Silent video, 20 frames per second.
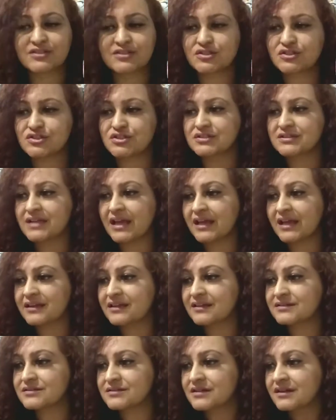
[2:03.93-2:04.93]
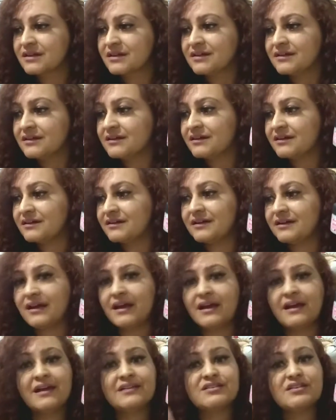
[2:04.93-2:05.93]
A gente tem
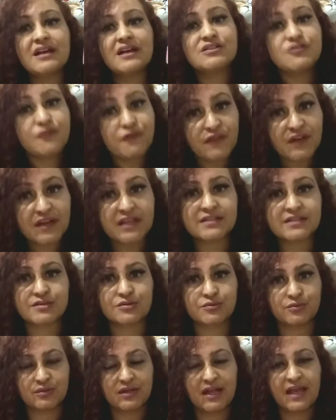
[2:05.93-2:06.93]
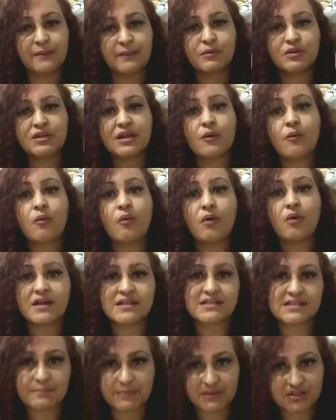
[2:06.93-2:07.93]
é, é, é difícil, né? É muita
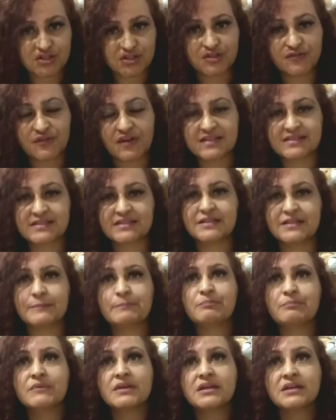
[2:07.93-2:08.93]
coisa pra gente fazer.